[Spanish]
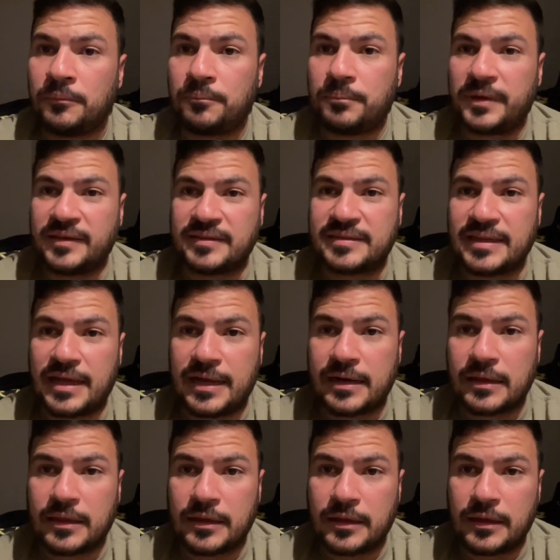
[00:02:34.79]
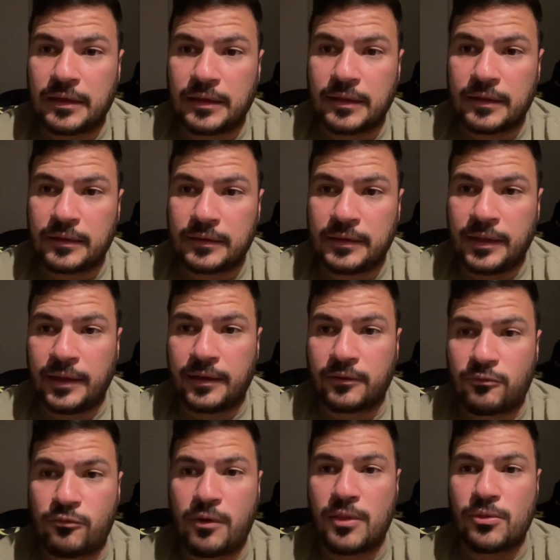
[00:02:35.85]
pensar de, de
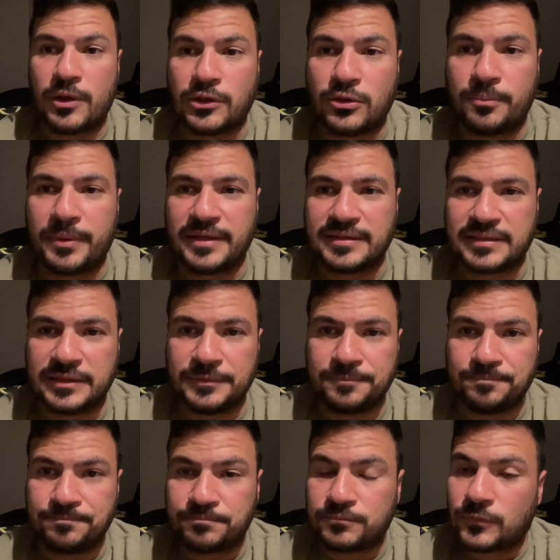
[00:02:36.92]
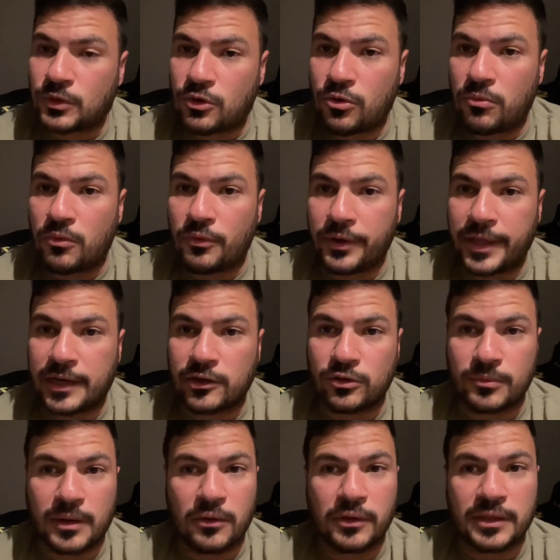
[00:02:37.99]
cuando esto pase, cómo voy a
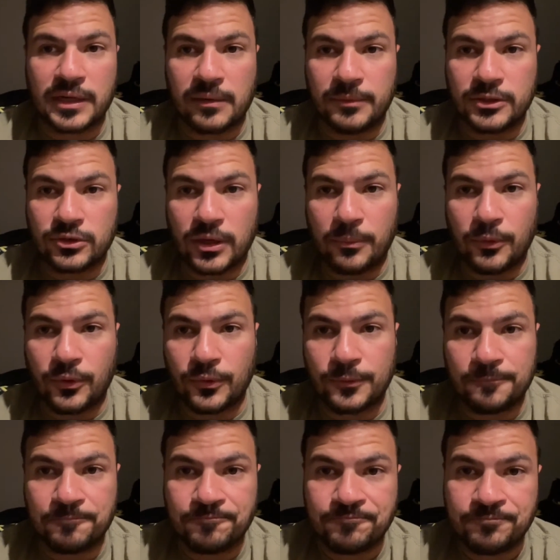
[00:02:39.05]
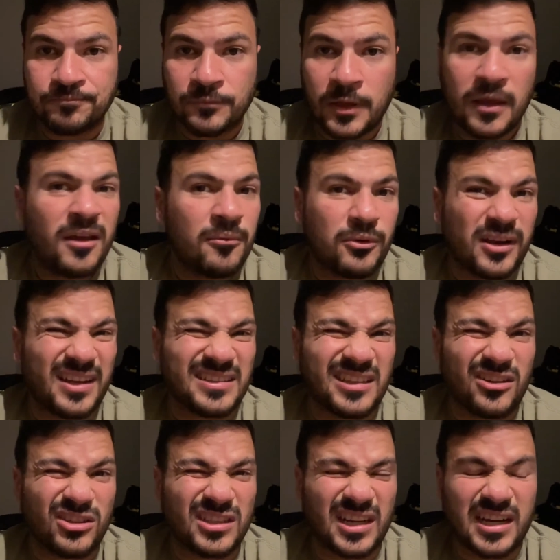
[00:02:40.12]
retomar los entrenamientos a poco. Porque esa es
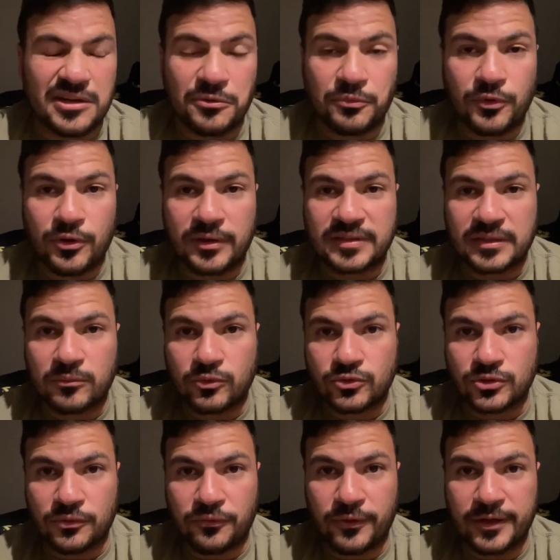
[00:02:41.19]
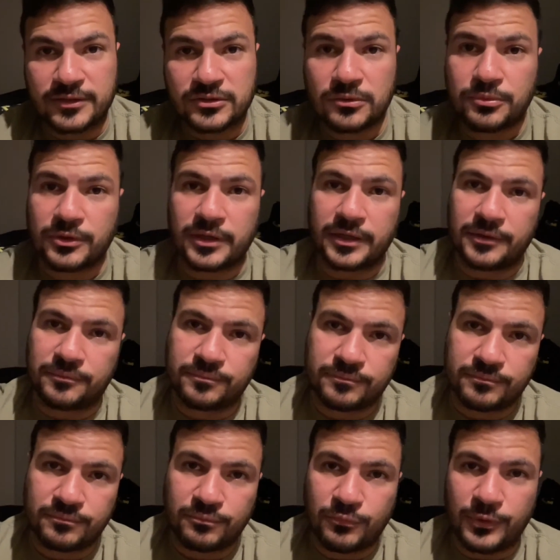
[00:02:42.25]
otra que no puedo hacer mucho esfuerzo porque
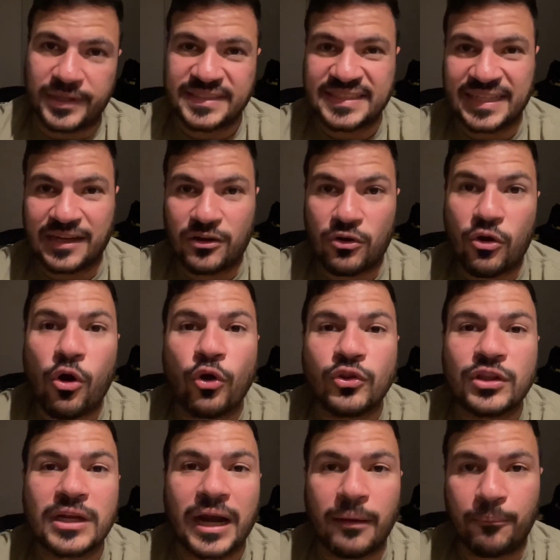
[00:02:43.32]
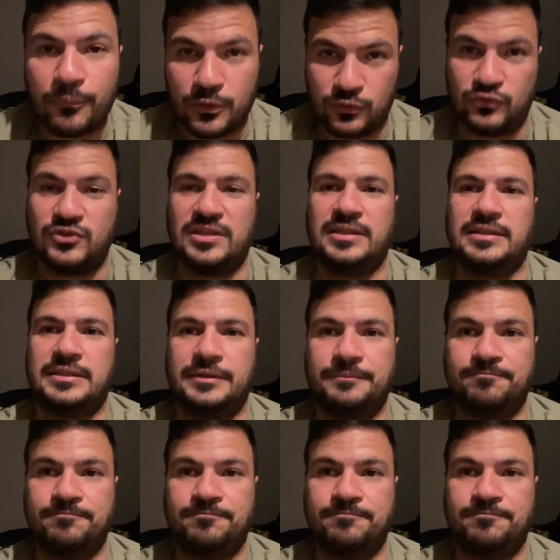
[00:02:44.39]
puede ser contraproducente.